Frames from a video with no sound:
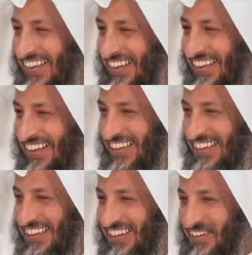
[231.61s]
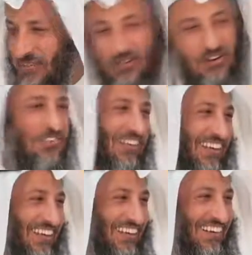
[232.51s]
ها
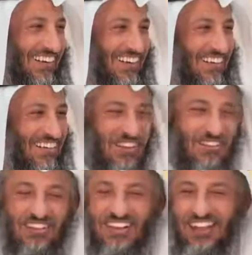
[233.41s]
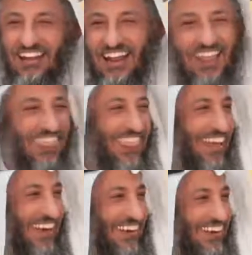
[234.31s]
والله صحيح يعني الصغير يا
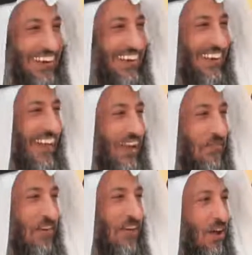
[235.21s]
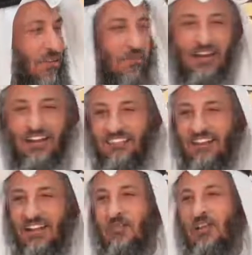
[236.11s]
حظه دائما يأخذ من
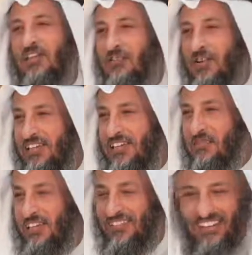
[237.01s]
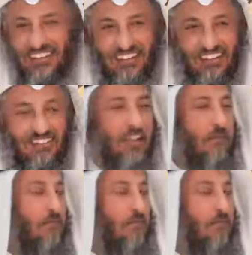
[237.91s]
الحسنات ولا يكتب عليه شيء من السيئات